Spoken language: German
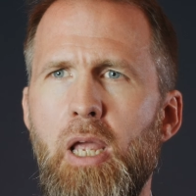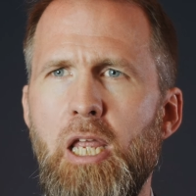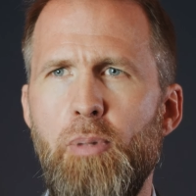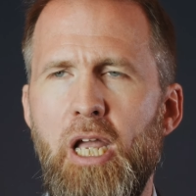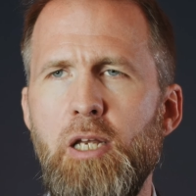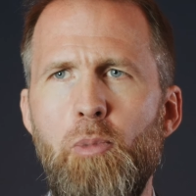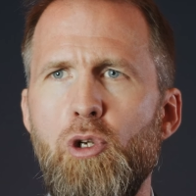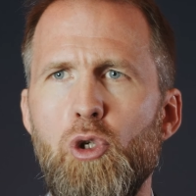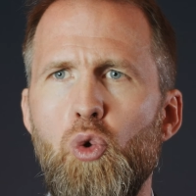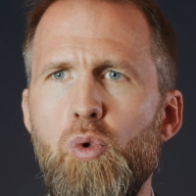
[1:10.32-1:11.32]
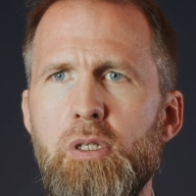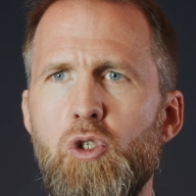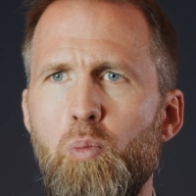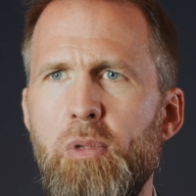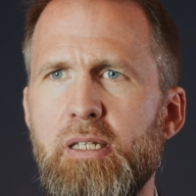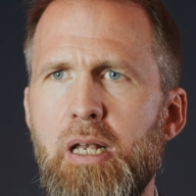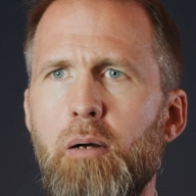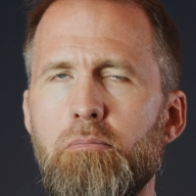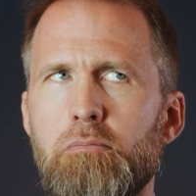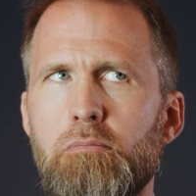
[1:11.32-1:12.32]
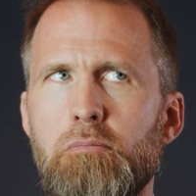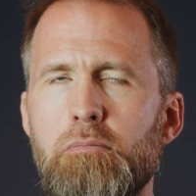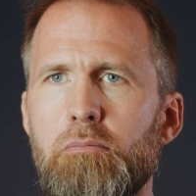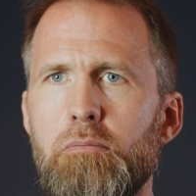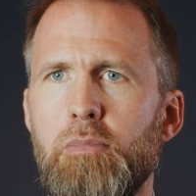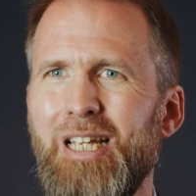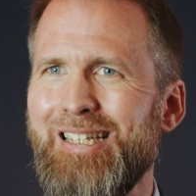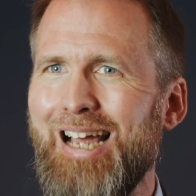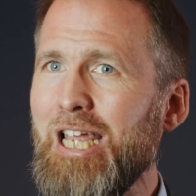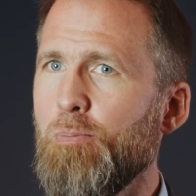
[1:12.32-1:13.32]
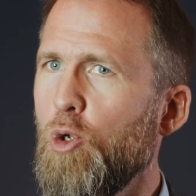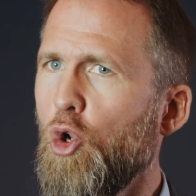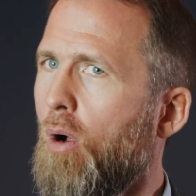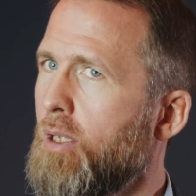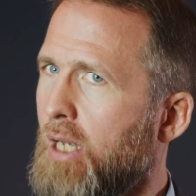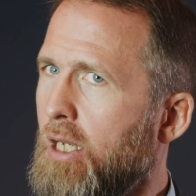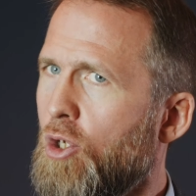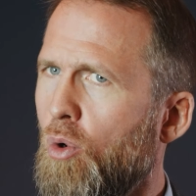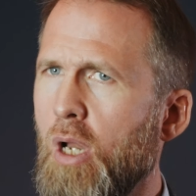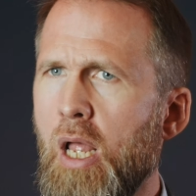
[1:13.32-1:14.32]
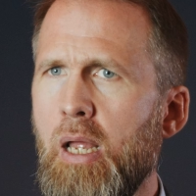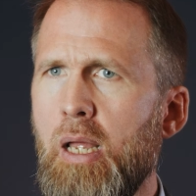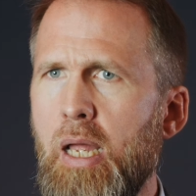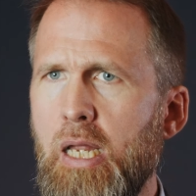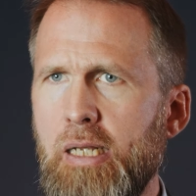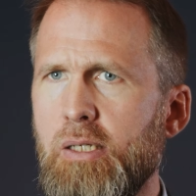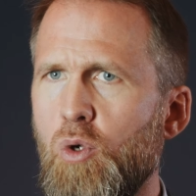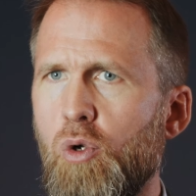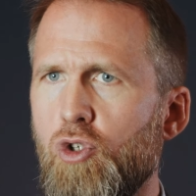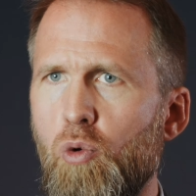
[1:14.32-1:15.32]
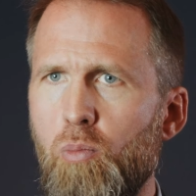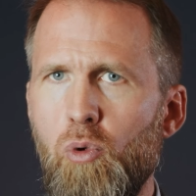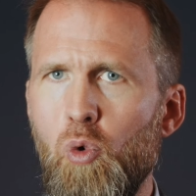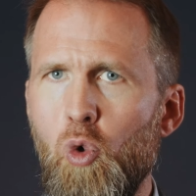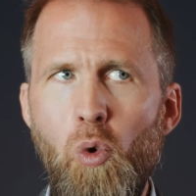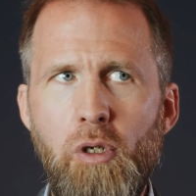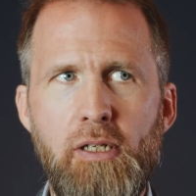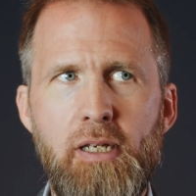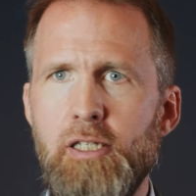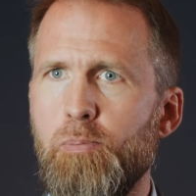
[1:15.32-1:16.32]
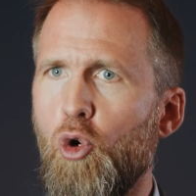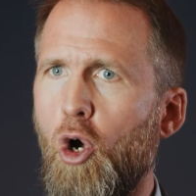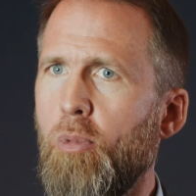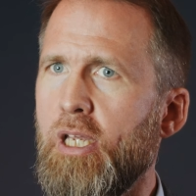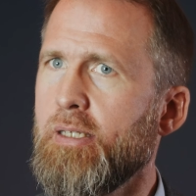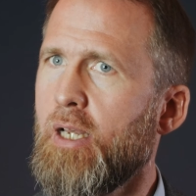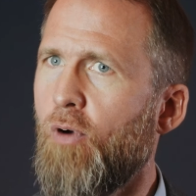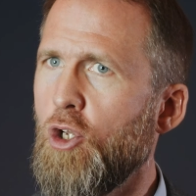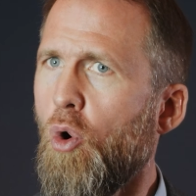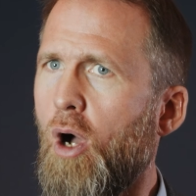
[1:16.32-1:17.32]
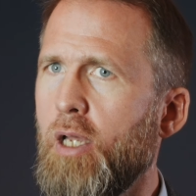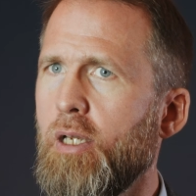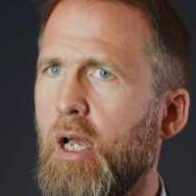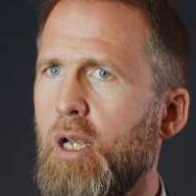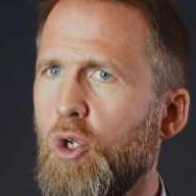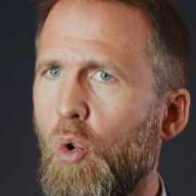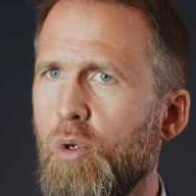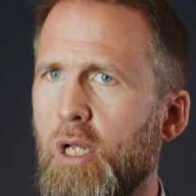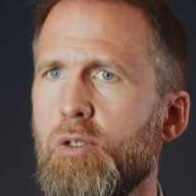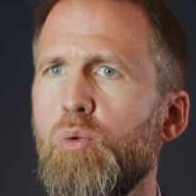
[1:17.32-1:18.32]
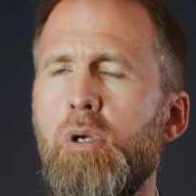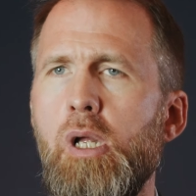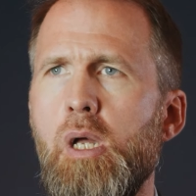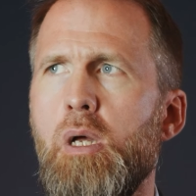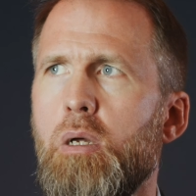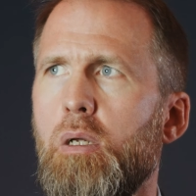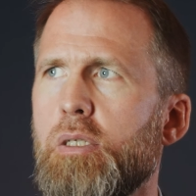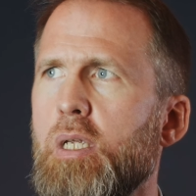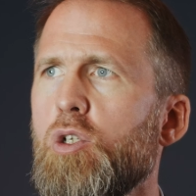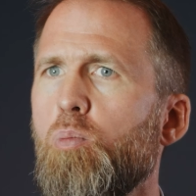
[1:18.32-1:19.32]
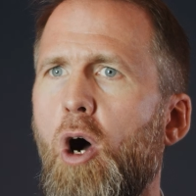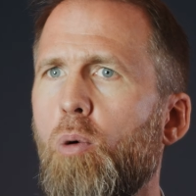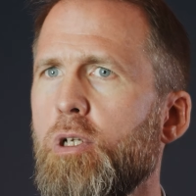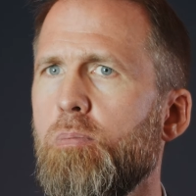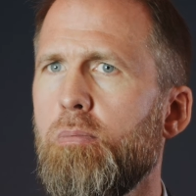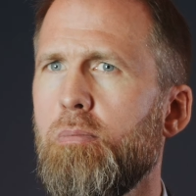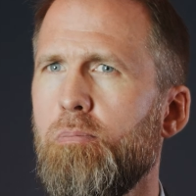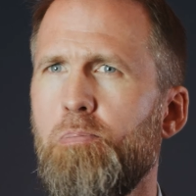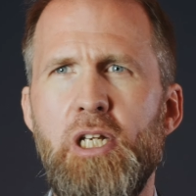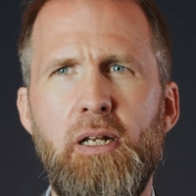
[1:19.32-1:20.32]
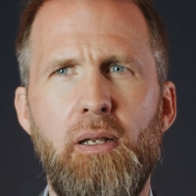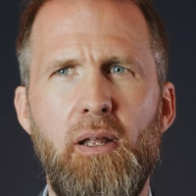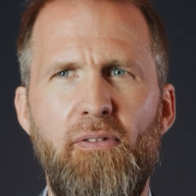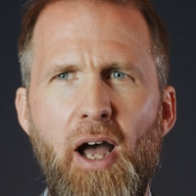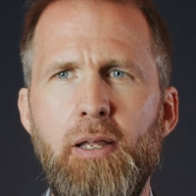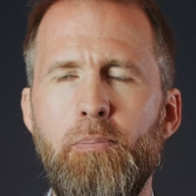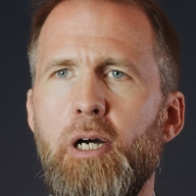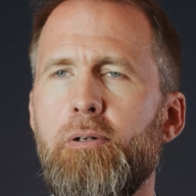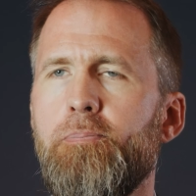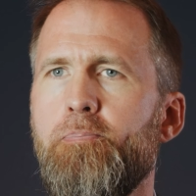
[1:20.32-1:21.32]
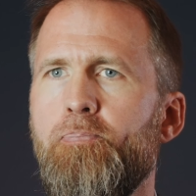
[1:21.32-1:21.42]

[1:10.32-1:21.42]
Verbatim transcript: Ich bekenne mich doch schon zum Islam. Das reicht mir doch als Religion. Jetzt noch zum Grundgesetz bekomme ich jetzt etwa noch eine Religion dazu. Ist das überhaupt miteinander vereinbar?